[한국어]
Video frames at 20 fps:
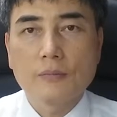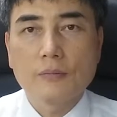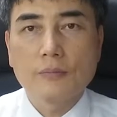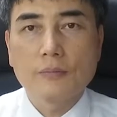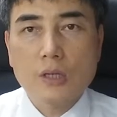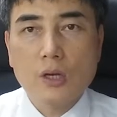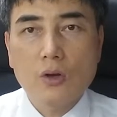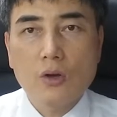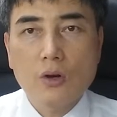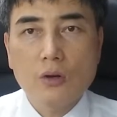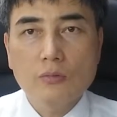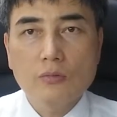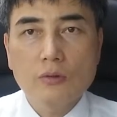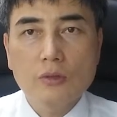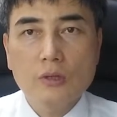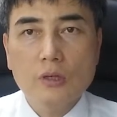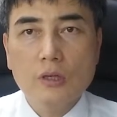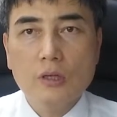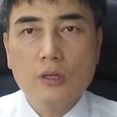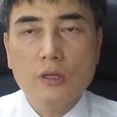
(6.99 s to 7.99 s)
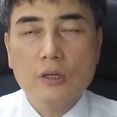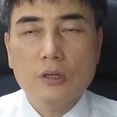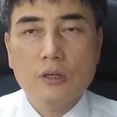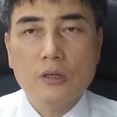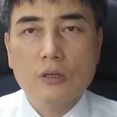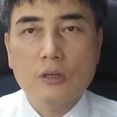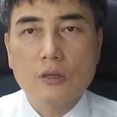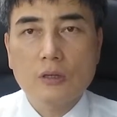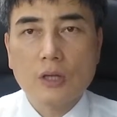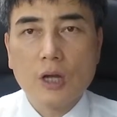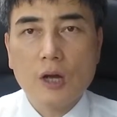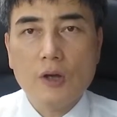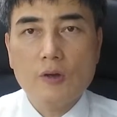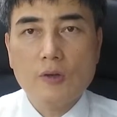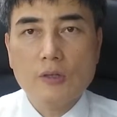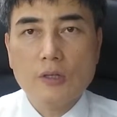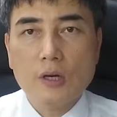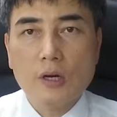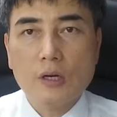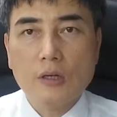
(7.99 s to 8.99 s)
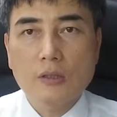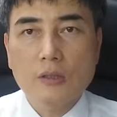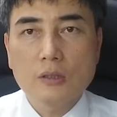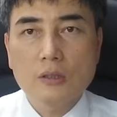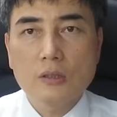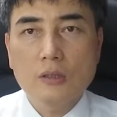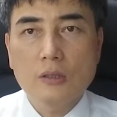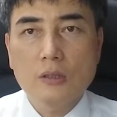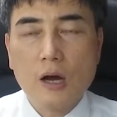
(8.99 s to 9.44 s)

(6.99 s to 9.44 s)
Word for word: 자, 여러분들이 다윗의 아들